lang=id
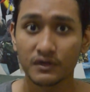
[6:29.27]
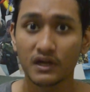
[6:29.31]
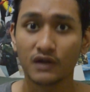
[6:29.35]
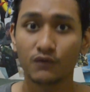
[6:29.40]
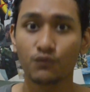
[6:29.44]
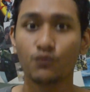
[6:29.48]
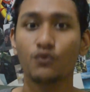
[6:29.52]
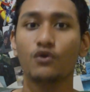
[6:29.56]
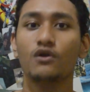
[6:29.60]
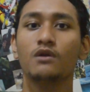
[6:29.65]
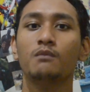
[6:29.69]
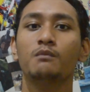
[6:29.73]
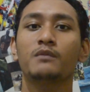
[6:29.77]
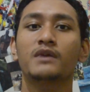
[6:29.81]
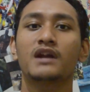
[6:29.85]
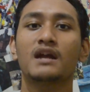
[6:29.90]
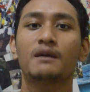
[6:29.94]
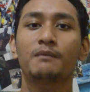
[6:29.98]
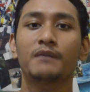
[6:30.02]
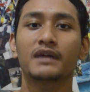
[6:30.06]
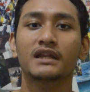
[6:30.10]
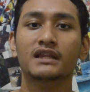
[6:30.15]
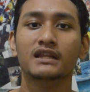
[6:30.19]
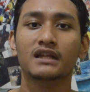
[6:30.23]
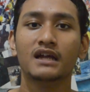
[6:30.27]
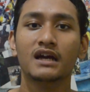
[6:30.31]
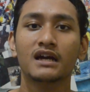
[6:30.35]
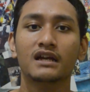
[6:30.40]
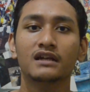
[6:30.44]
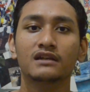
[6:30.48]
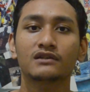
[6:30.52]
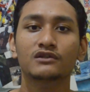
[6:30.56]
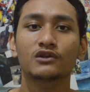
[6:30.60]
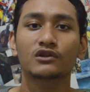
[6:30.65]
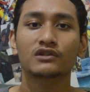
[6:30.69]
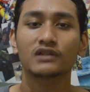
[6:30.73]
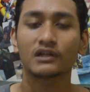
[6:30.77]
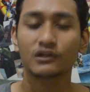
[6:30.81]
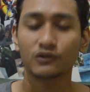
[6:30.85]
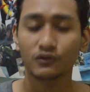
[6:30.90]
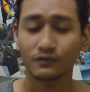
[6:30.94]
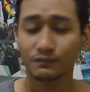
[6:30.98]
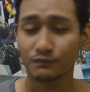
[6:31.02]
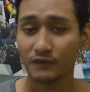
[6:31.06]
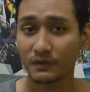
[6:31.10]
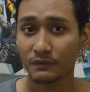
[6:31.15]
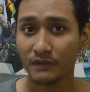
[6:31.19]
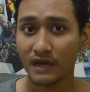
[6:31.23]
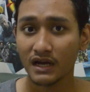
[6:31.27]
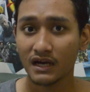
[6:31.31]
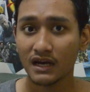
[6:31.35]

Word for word: dan Wong mendapatkan Sorcerer Supreme